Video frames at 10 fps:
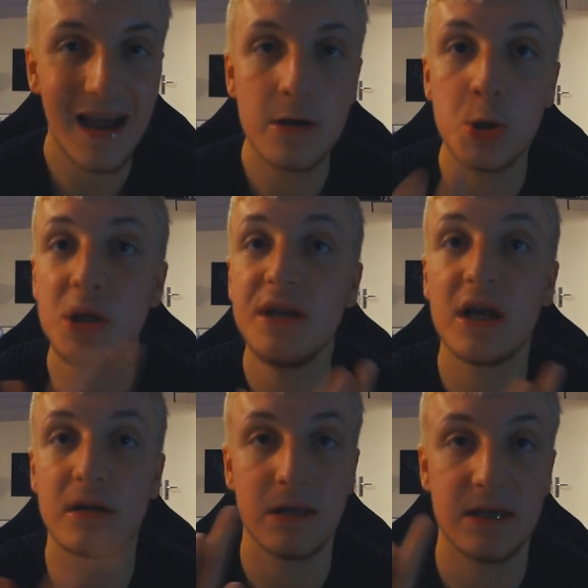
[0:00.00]
eine
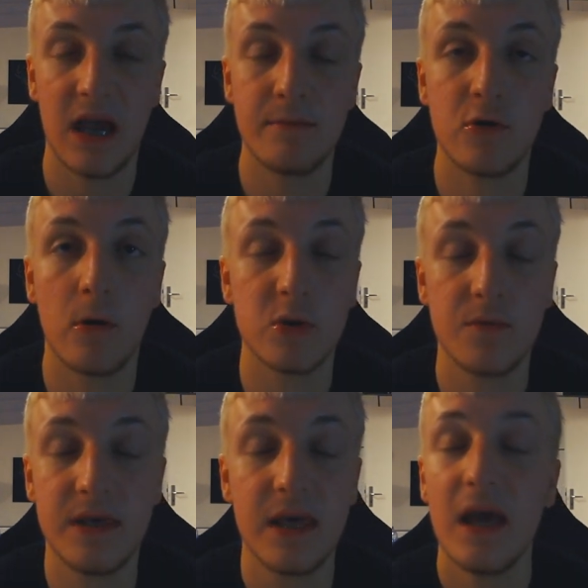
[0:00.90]
Schiene quasi reinbekommt,
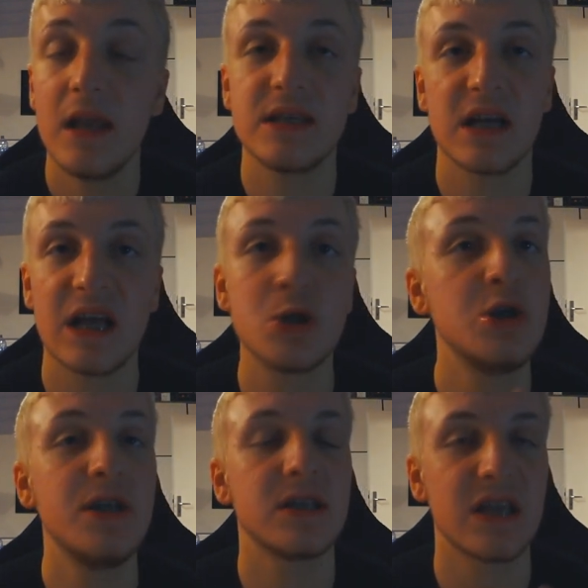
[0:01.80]
so wie ich. Das ist ja keine
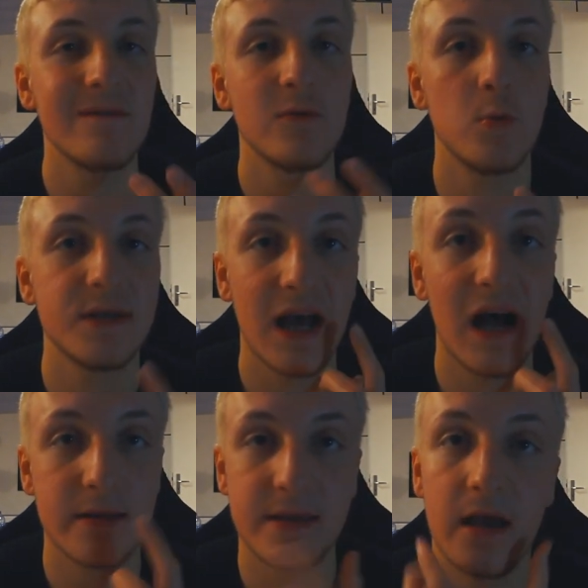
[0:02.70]
Schiene, das ist einfach nur ein
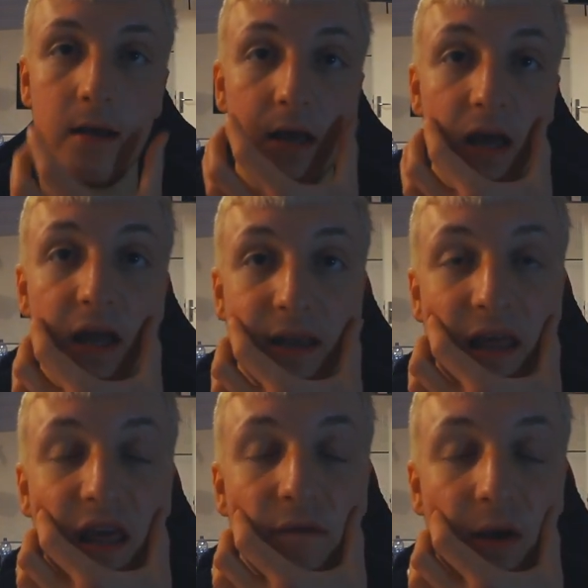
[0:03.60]
Draht, der
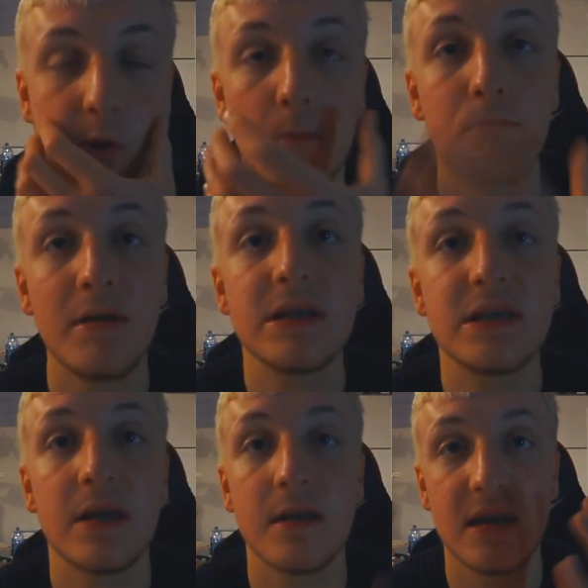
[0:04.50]
den Kiefer so ein
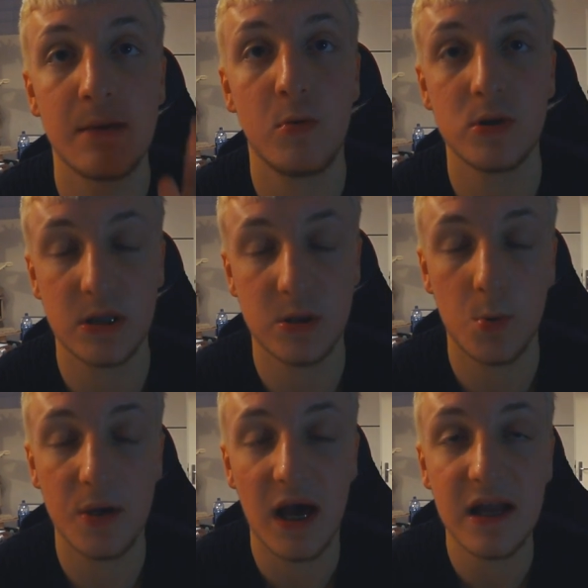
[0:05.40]
bisschen in der
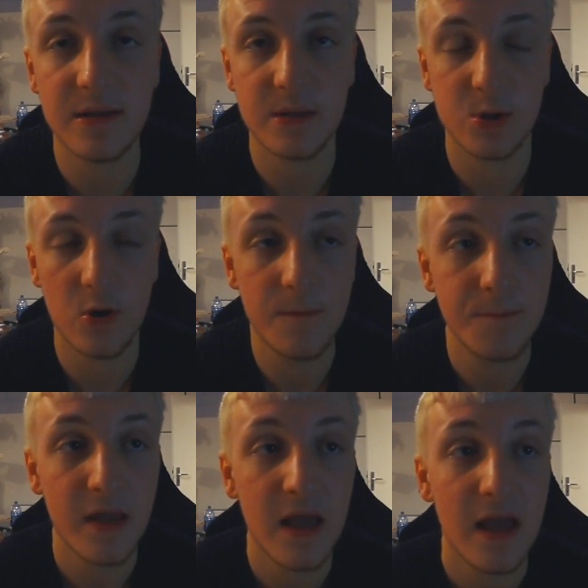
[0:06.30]
Position halten soll.
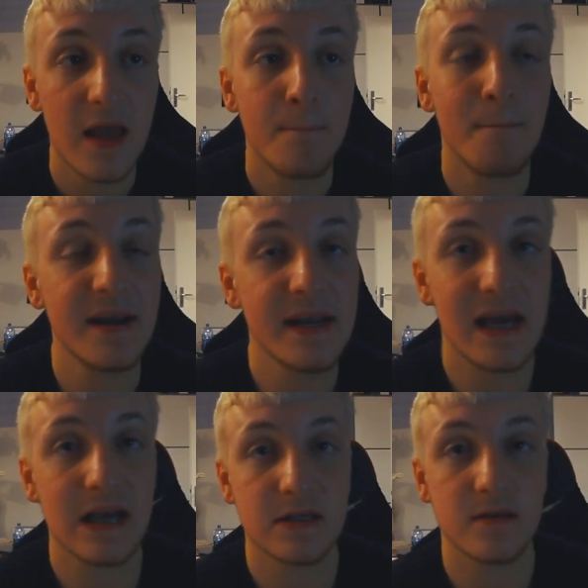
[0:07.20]
Meine
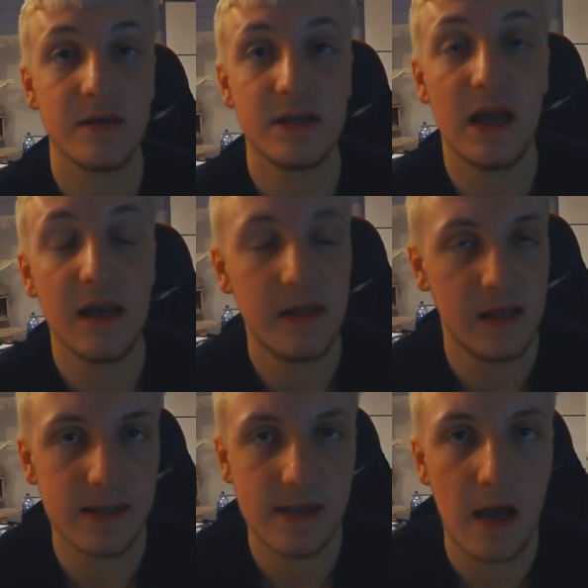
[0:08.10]
erste Idee, die
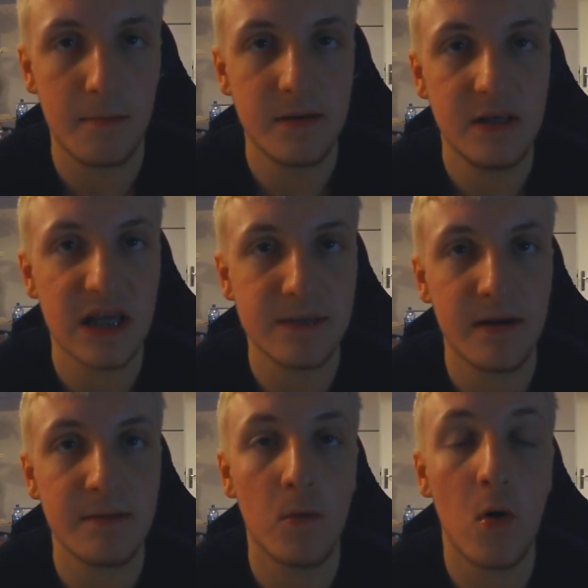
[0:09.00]
ich jetzt habe, die ich jetzt
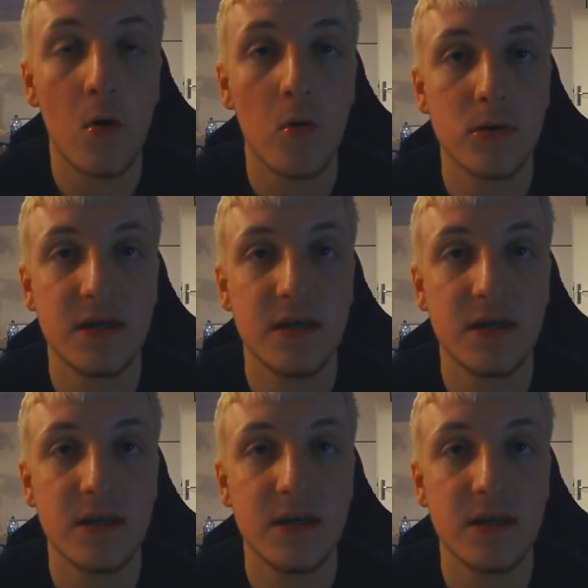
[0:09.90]
mal morgen